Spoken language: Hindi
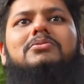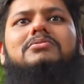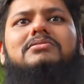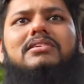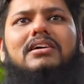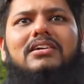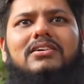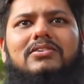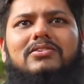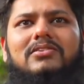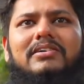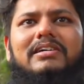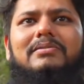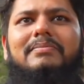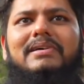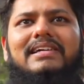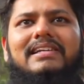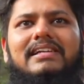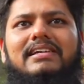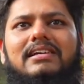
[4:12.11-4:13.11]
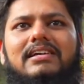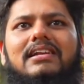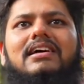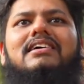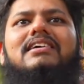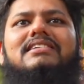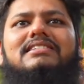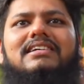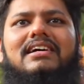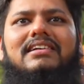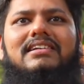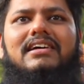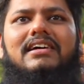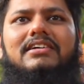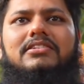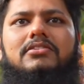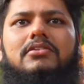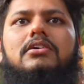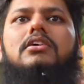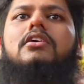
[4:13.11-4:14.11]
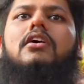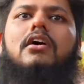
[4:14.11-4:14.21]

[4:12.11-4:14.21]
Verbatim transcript: कुत्ता रखो एक महीने के लिए अगर जाना है तो